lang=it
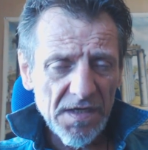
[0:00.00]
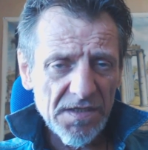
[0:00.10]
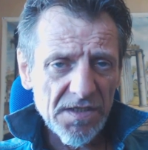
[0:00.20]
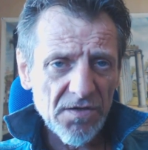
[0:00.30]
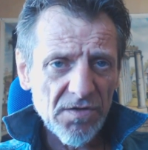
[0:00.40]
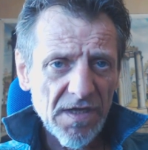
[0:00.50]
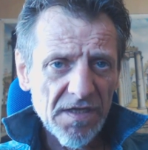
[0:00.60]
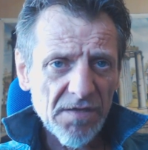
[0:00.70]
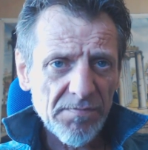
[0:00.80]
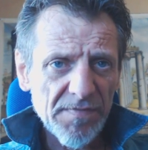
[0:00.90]
il giro di
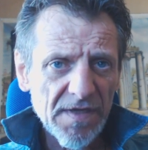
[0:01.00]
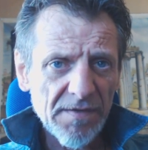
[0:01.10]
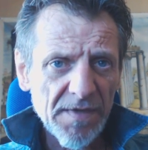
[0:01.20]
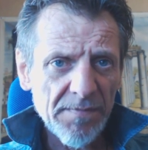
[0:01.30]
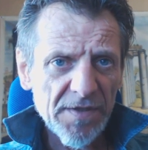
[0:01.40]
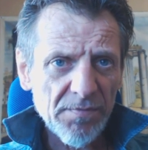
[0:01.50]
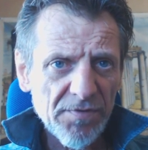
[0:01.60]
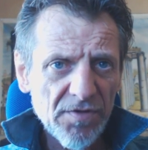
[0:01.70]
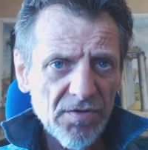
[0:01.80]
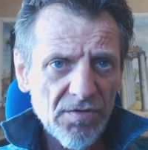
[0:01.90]
epata
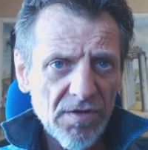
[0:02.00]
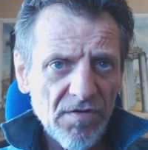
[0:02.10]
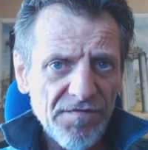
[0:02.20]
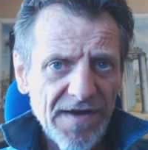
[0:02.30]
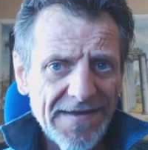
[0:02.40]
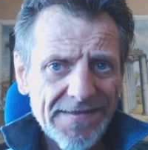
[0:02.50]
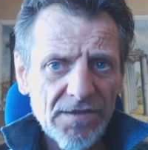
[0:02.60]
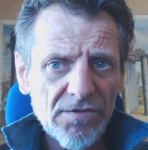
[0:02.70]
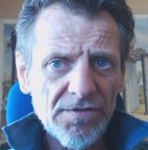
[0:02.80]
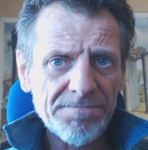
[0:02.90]
protettore l'ho
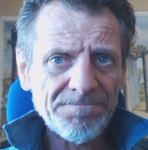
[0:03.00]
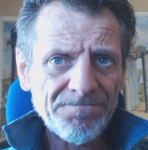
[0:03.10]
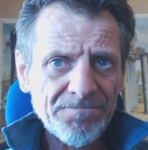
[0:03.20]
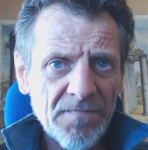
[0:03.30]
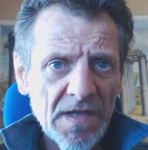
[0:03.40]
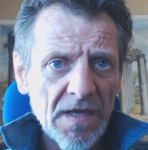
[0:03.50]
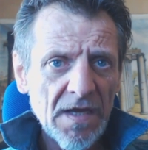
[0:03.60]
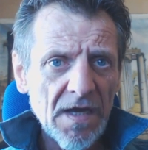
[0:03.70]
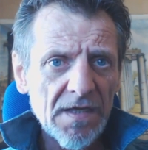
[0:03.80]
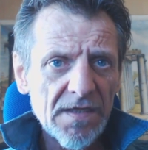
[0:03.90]
fatto
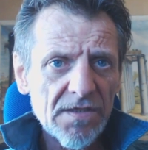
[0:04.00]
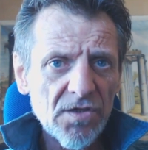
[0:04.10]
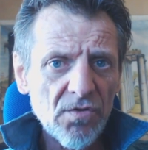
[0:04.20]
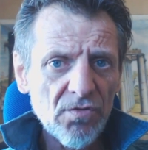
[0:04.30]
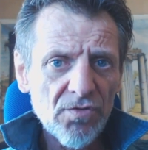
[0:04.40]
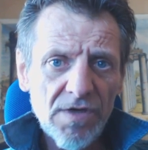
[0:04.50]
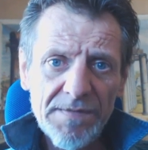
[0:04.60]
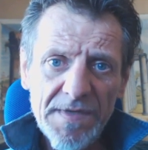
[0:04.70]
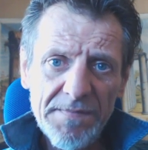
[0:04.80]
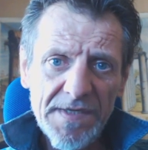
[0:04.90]
adesso incontro
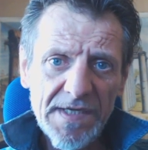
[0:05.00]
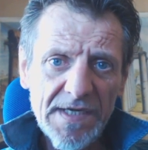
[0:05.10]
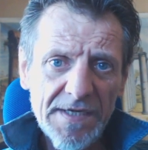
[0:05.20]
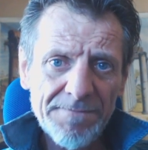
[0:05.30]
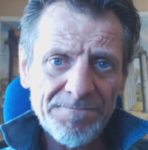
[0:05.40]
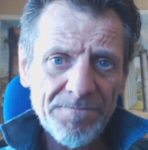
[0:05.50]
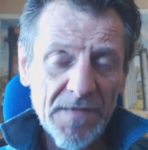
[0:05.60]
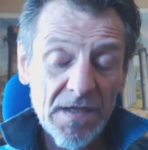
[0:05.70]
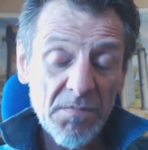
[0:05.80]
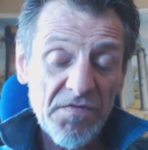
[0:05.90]
le mie amiche,
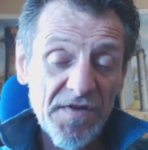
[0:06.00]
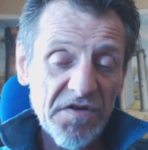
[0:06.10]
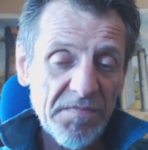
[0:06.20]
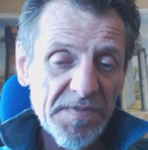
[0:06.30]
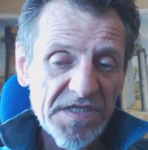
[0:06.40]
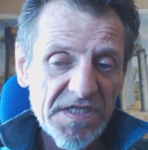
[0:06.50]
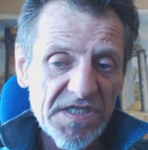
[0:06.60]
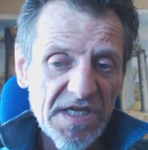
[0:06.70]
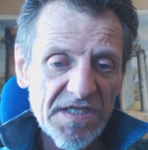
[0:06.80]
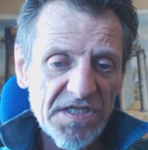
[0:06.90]
andiamo a fare una
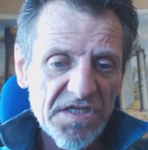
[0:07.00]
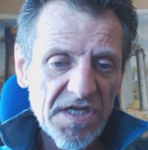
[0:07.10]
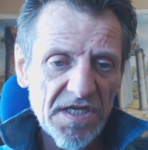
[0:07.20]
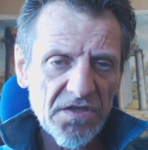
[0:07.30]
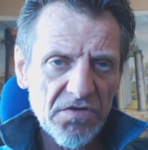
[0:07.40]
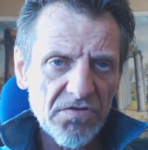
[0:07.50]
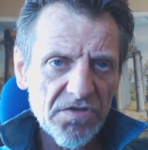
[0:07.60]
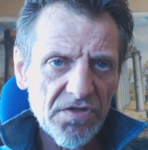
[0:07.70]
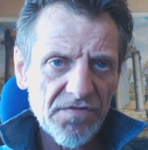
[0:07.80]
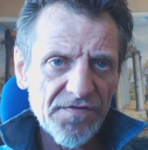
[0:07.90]
passeggiata in centro,
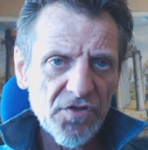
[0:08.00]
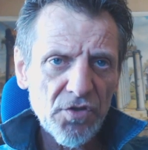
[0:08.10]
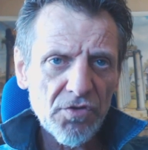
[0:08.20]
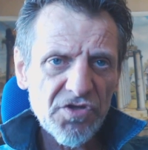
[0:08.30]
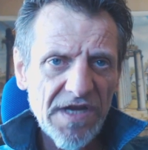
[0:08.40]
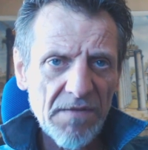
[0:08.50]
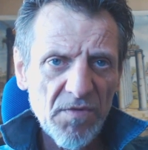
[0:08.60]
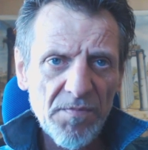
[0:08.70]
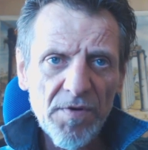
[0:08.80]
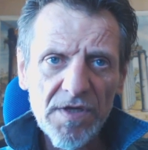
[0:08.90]
così io lo
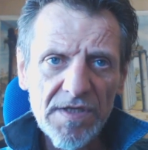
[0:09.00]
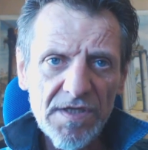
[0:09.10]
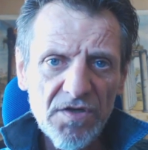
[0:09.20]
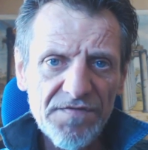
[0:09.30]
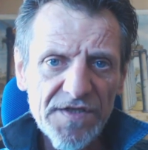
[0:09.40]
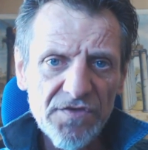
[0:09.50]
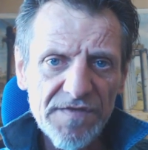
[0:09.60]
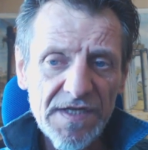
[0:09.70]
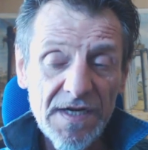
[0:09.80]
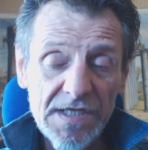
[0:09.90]
sgambo un pochettino, gli faccio
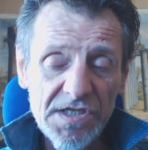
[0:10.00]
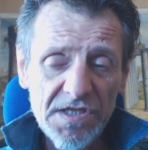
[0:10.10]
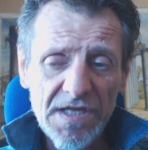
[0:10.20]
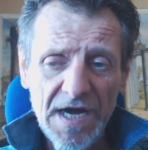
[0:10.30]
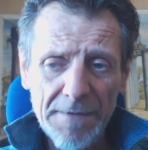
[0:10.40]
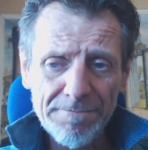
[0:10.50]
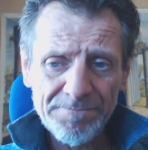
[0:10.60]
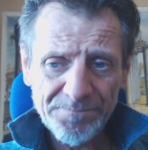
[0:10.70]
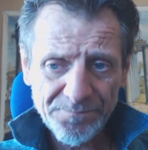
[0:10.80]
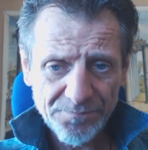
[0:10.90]
vedere la città,